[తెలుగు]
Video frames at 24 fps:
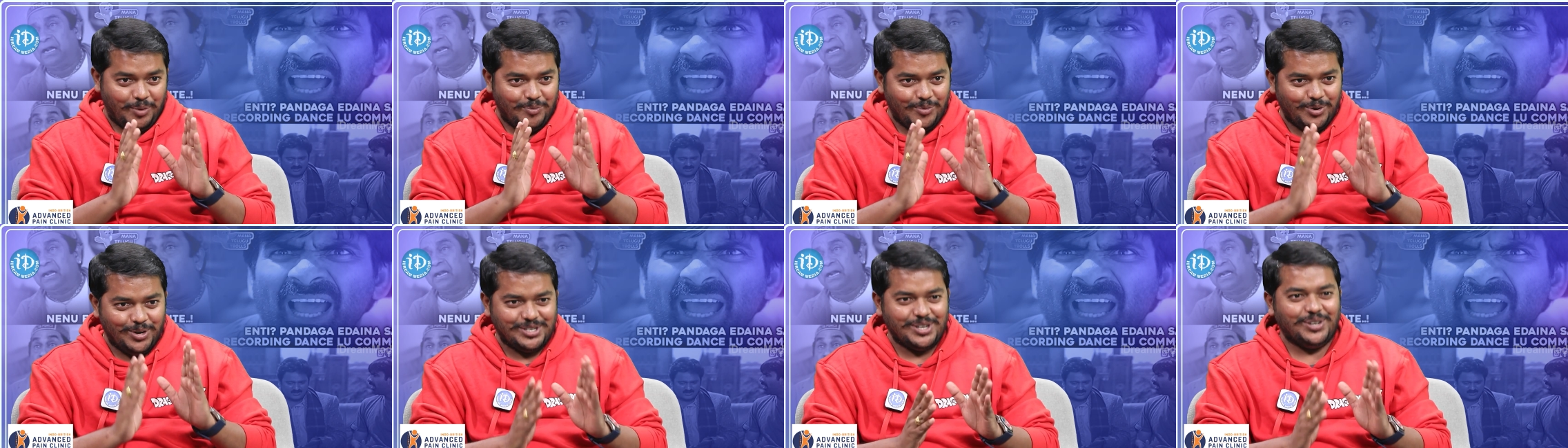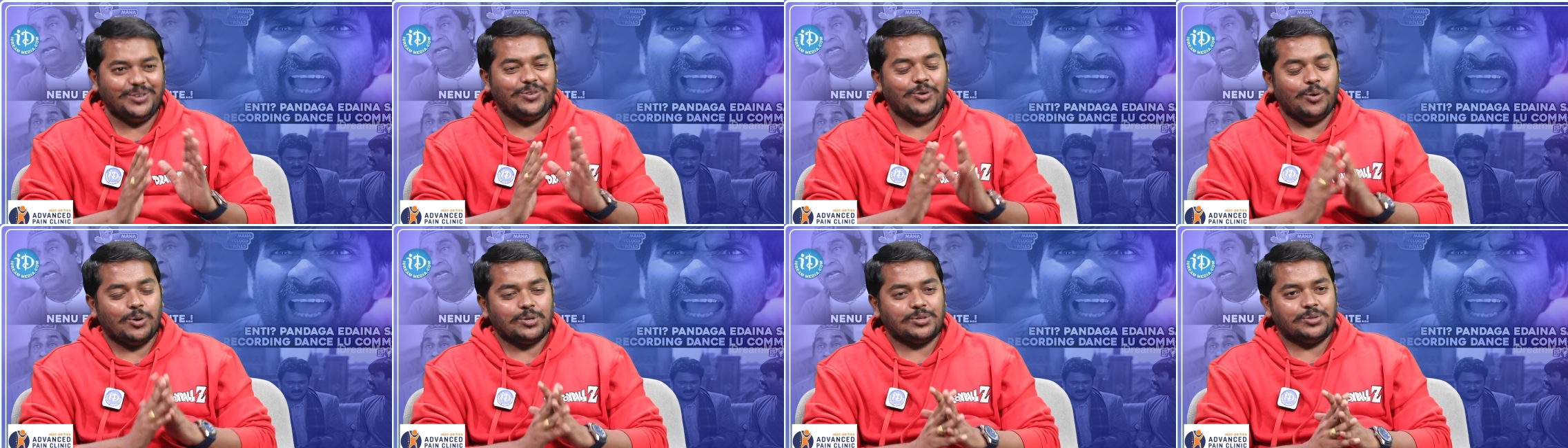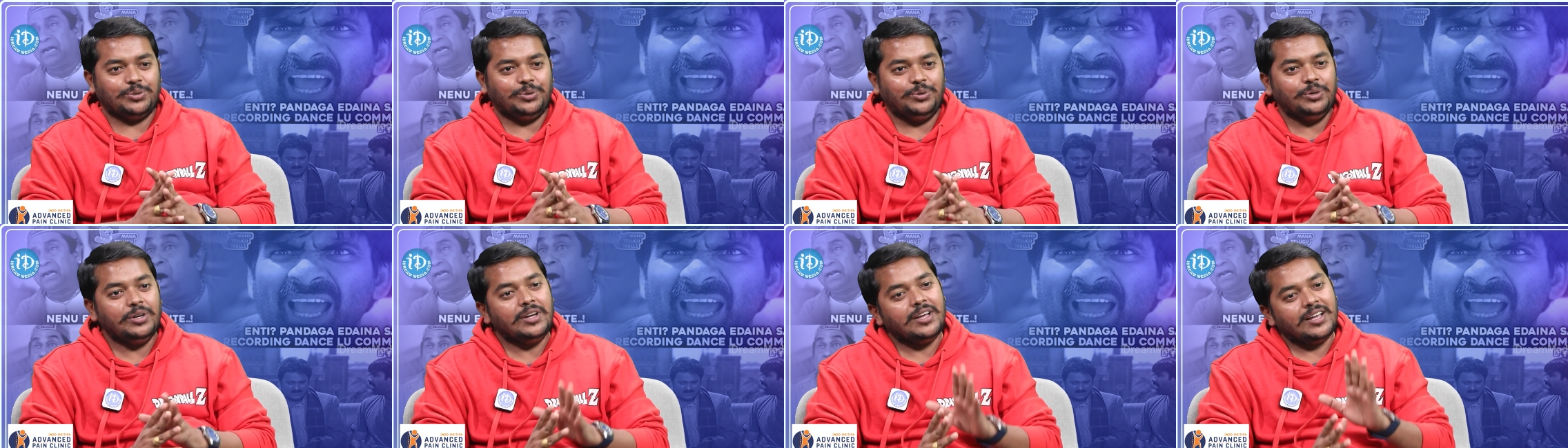ప్రమోషన్
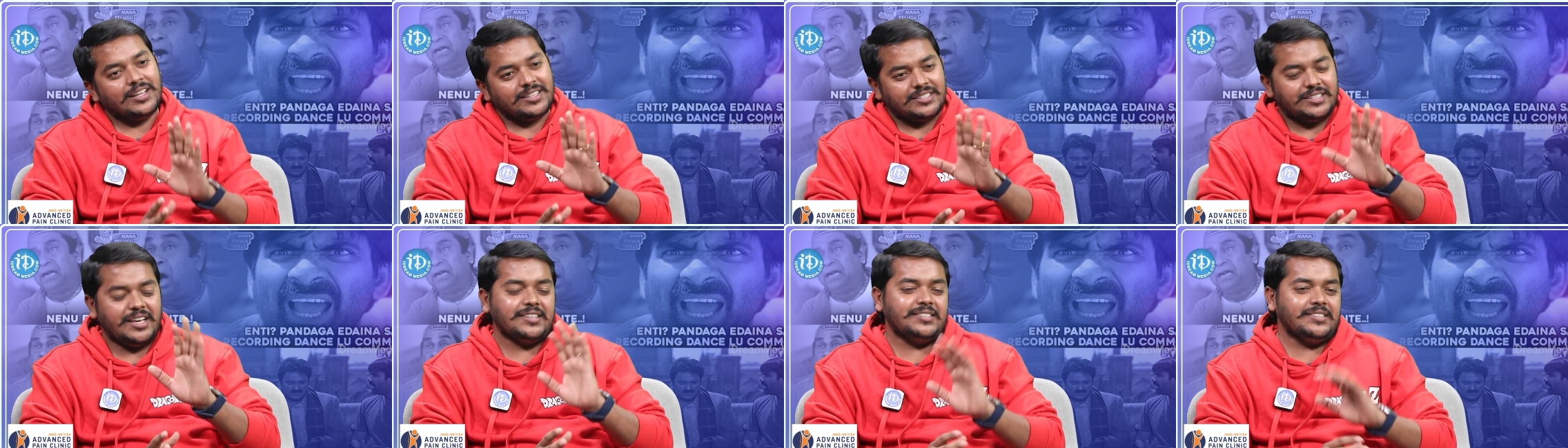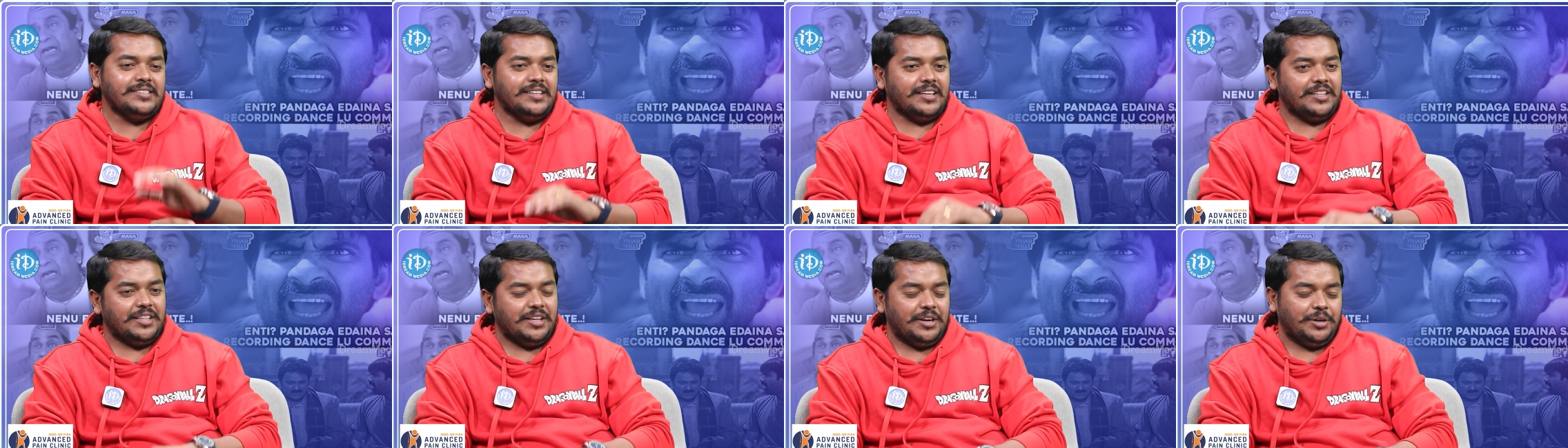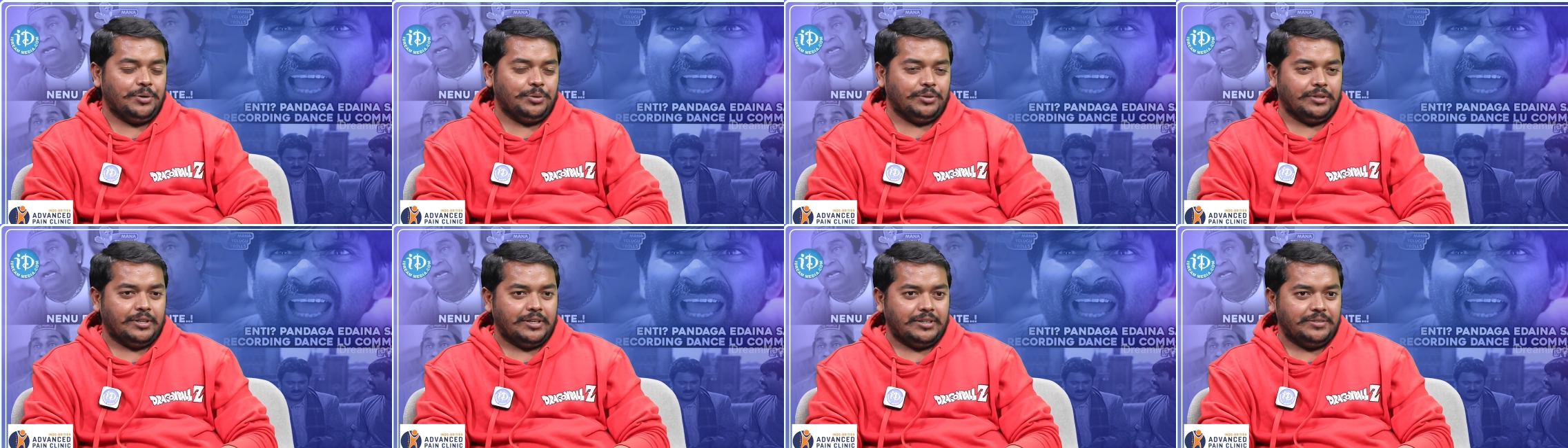కోసం చేసింది ఏదైనా
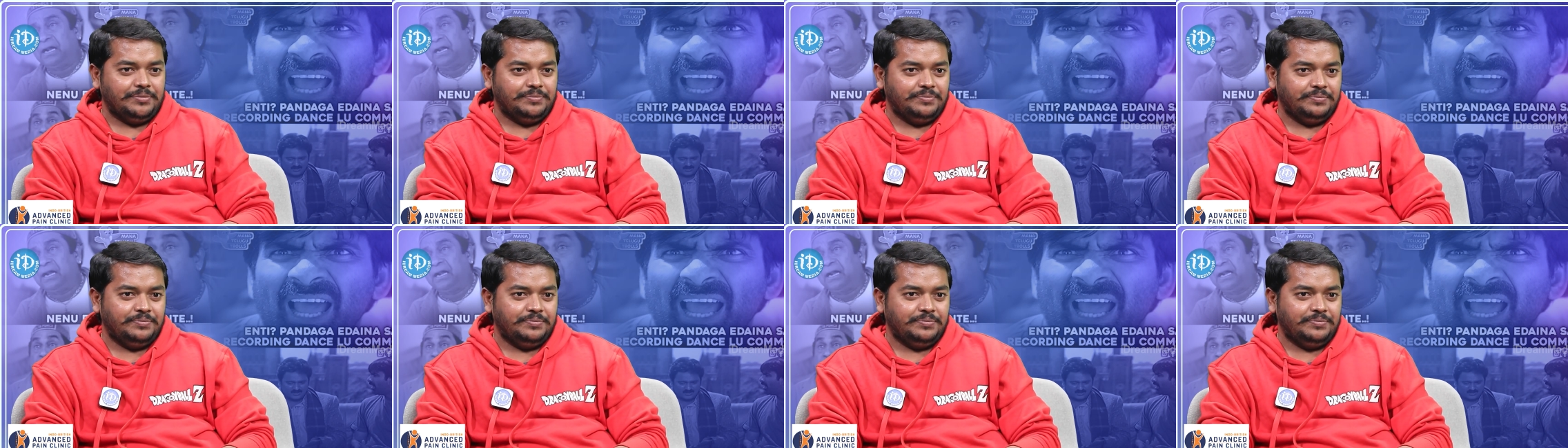ఉందా